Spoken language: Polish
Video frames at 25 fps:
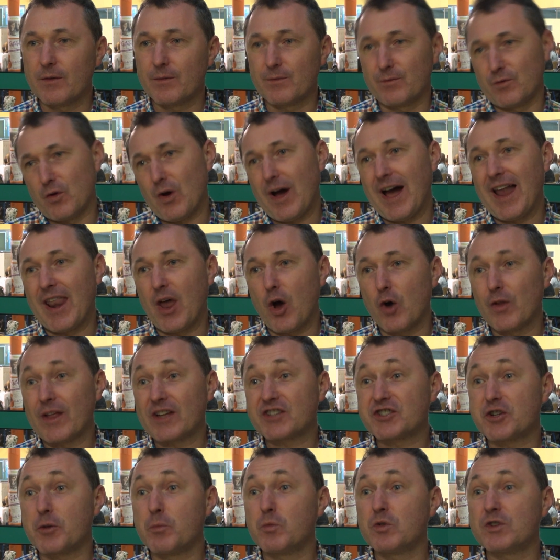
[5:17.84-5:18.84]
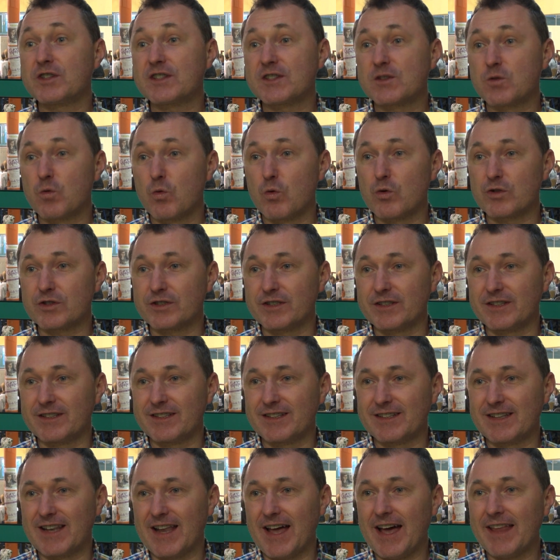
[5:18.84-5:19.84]
no ale ona czemuś służy
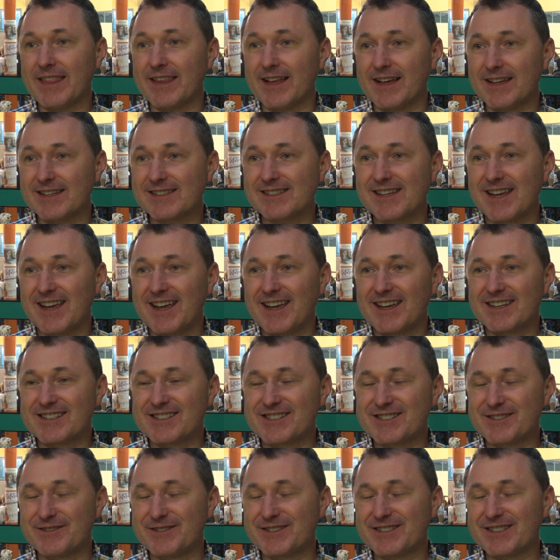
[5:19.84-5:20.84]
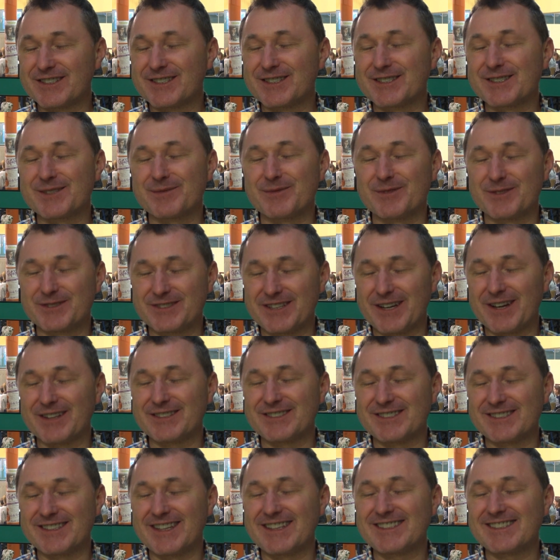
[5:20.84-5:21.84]
i dla nas rzeczywiście to, co
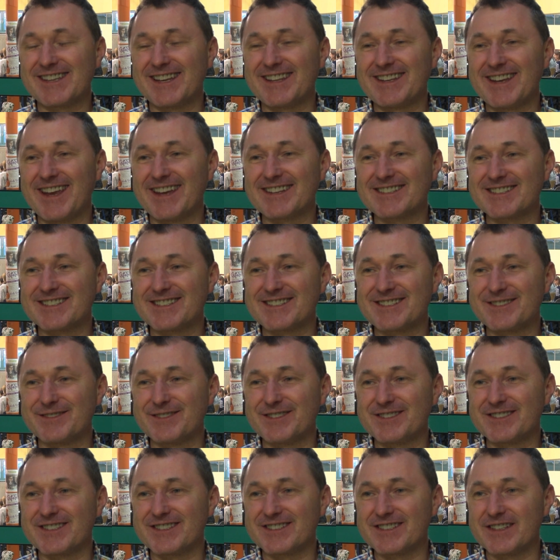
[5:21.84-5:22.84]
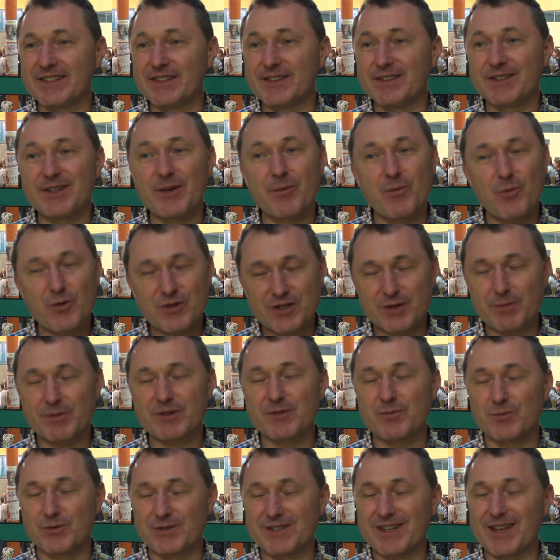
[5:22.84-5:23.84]
powiedziałaś, jest najcenniejsze rzeczywiście, że nie muszę
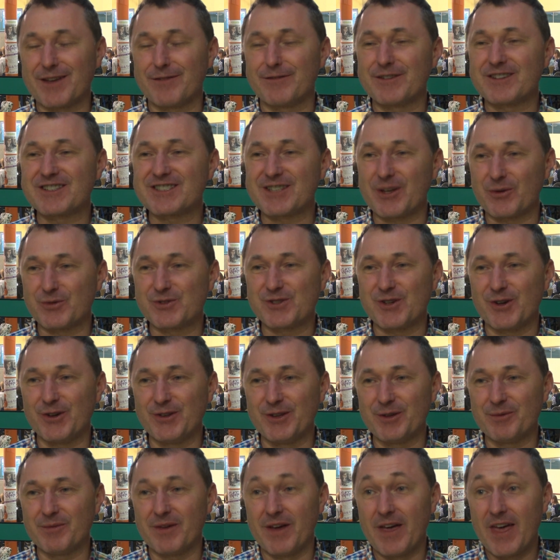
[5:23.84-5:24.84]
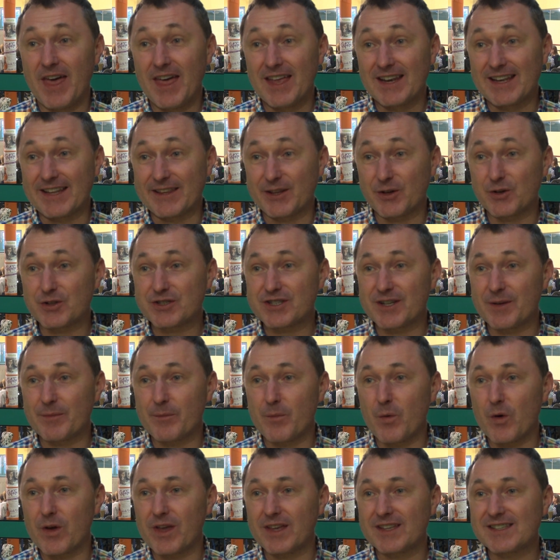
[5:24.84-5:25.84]
być muzykiem wykształconym, dlatego że
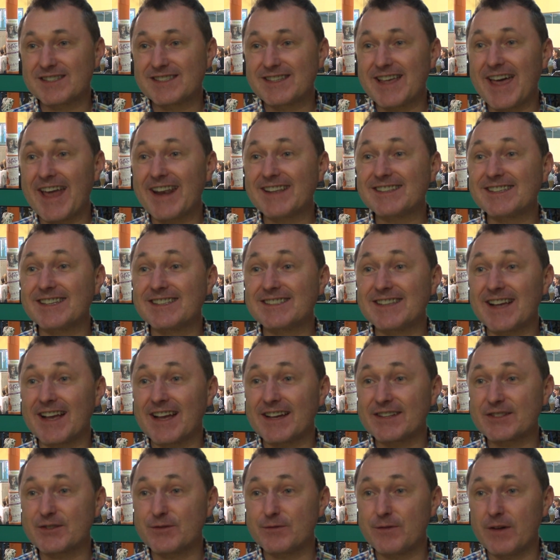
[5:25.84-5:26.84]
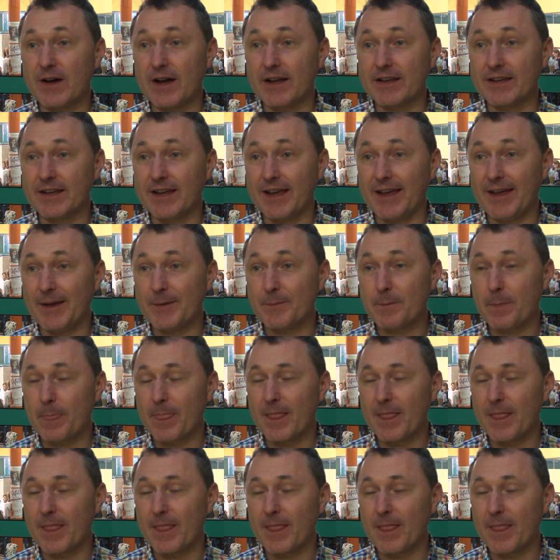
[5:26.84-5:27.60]
moje serce i zaangażowanie